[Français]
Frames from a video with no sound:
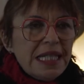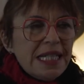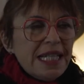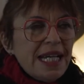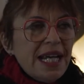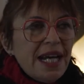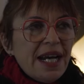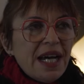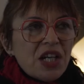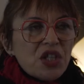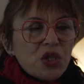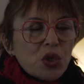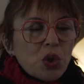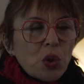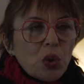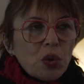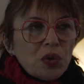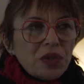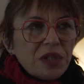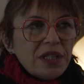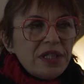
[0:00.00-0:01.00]
Et là, je
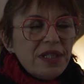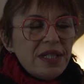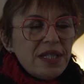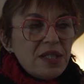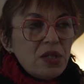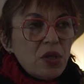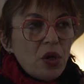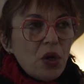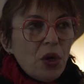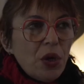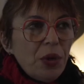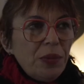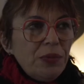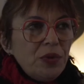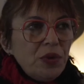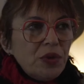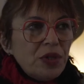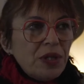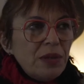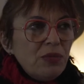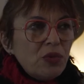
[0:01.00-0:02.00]
rencontrais des
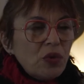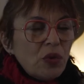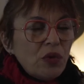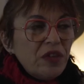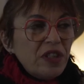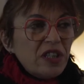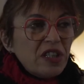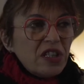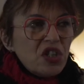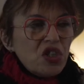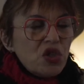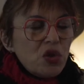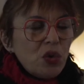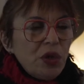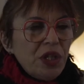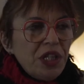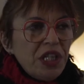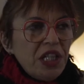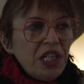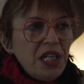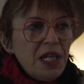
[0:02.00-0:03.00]
hommes qui me trouvaient très
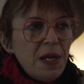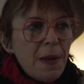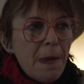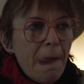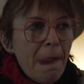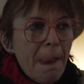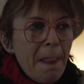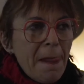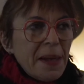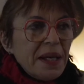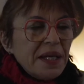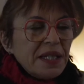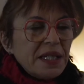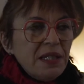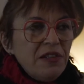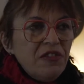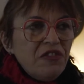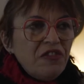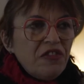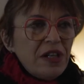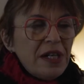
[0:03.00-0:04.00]
jolie, qui
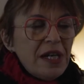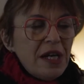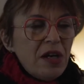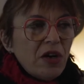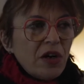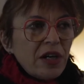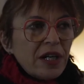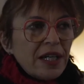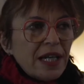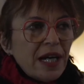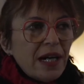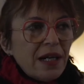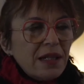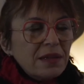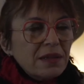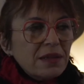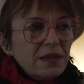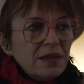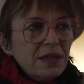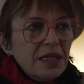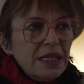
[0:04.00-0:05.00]
me filaient leurs
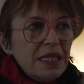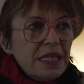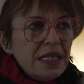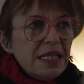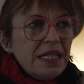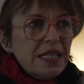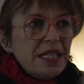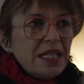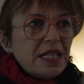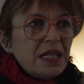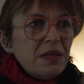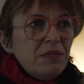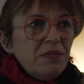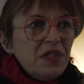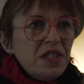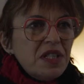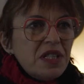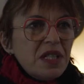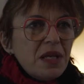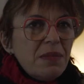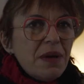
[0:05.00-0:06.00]
cartes et qui me
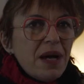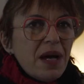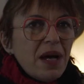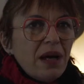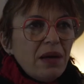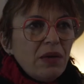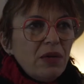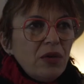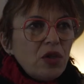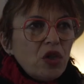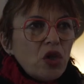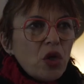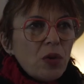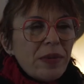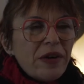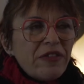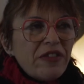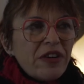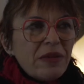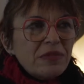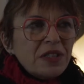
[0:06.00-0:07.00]
disaient ben quand
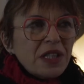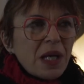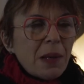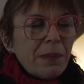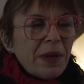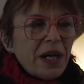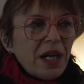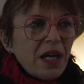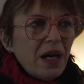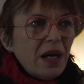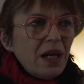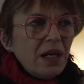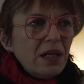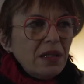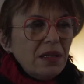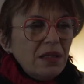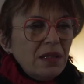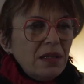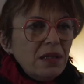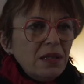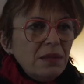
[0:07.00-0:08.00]
ma femme sera pas
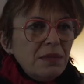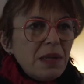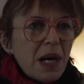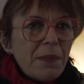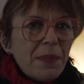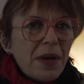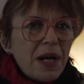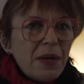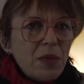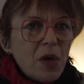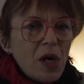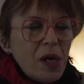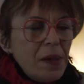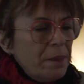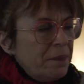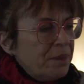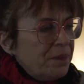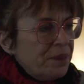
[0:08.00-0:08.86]
là, ben, appelle-moi.